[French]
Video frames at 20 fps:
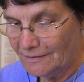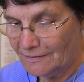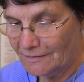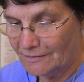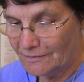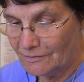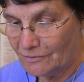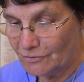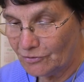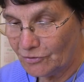
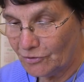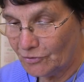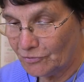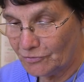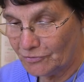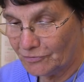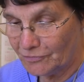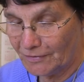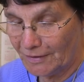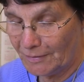euh, le cœur
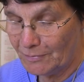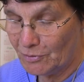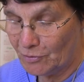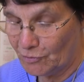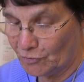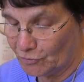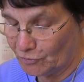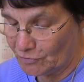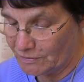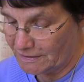de femme
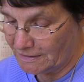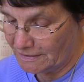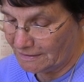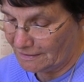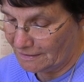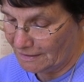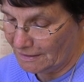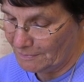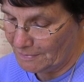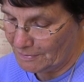
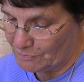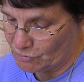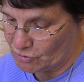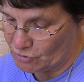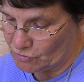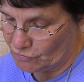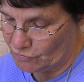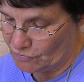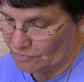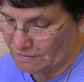redit la même
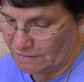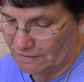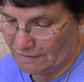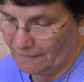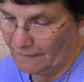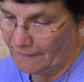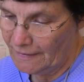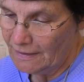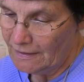chose.